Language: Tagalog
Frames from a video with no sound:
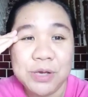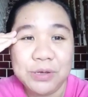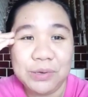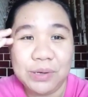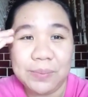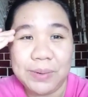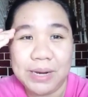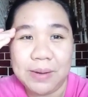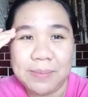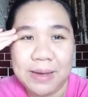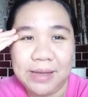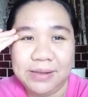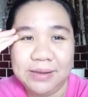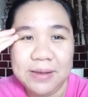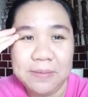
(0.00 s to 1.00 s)
Yung iba
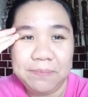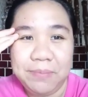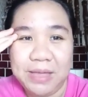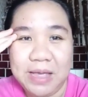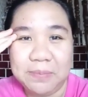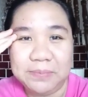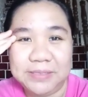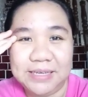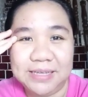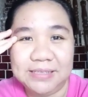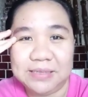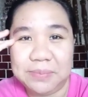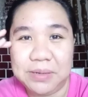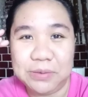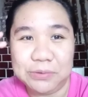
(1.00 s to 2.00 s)
naman, PM send sa mga